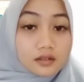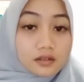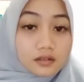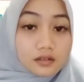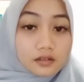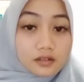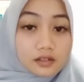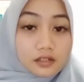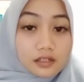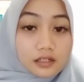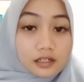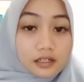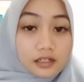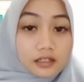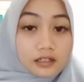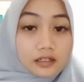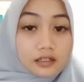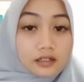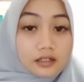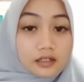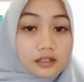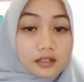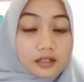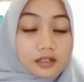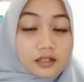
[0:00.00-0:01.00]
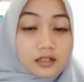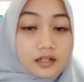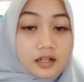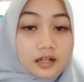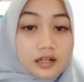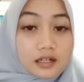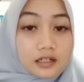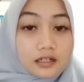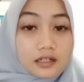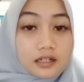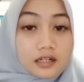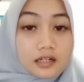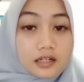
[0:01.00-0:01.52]
oleh karena
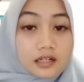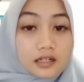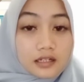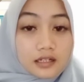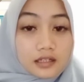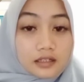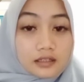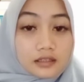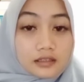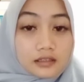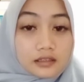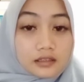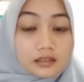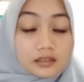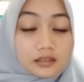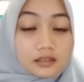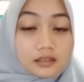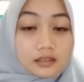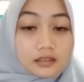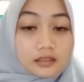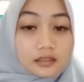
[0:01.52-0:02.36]
keadaan